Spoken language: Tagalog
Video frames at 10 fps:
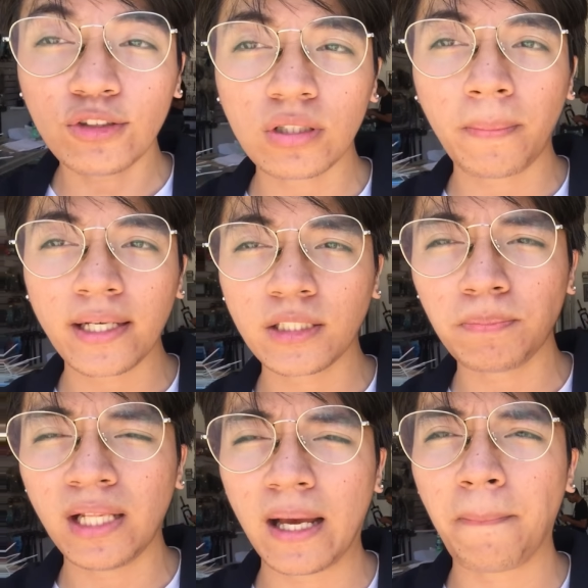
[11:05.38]
dito sa bike
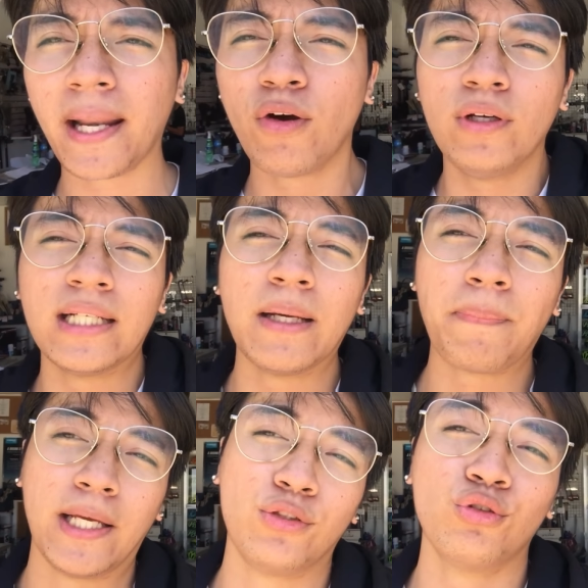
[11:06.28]
shop nila, pareho lang ng
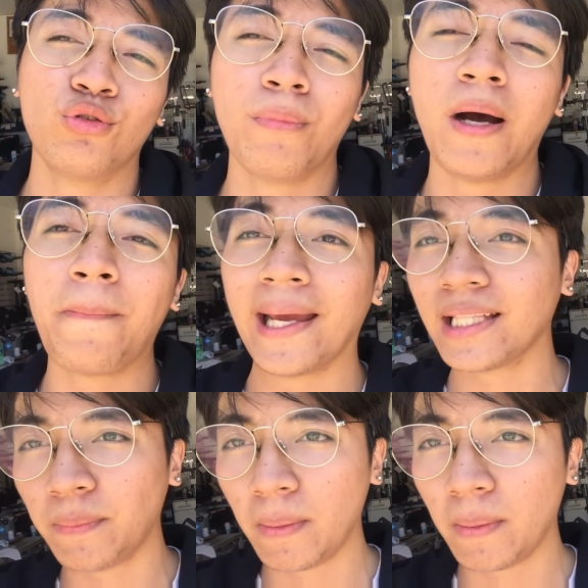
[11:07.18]
presyo ng mga bike na